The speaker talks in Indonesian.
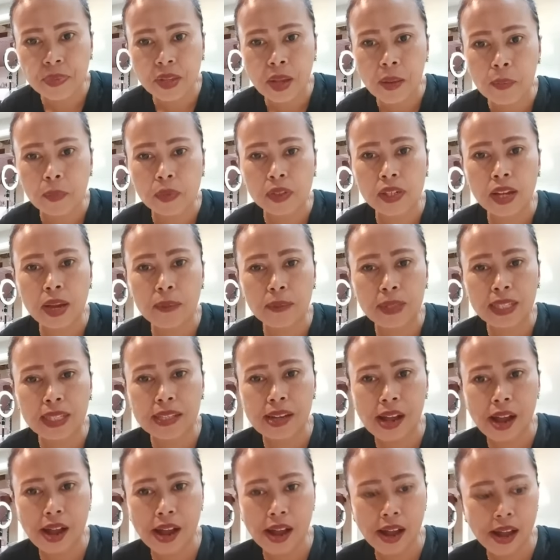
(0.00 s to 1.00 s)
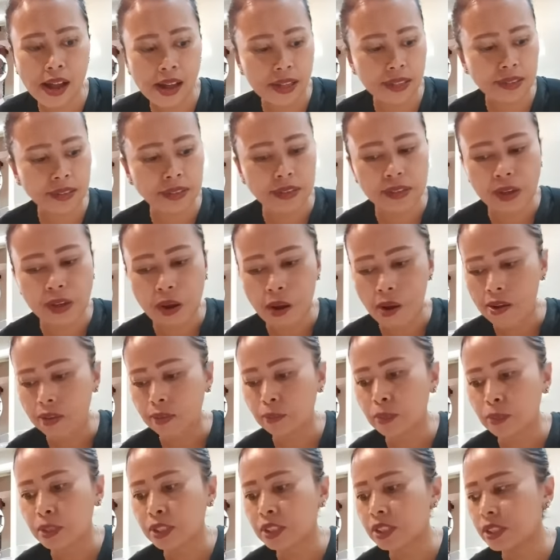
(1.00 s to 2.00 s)
Bunda Mida
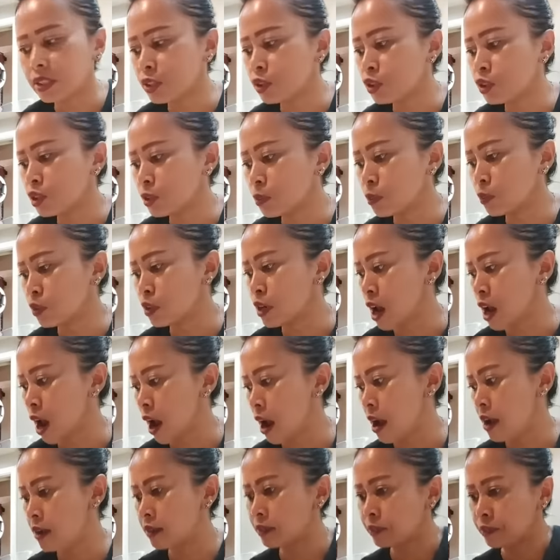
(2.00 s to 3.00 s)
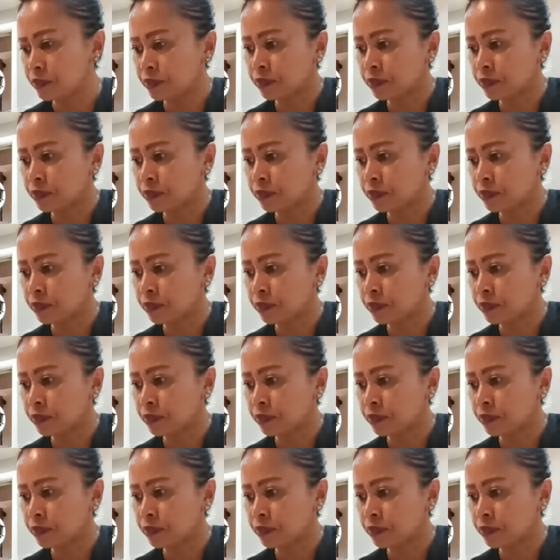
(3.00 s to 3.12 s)
masih endut Bunda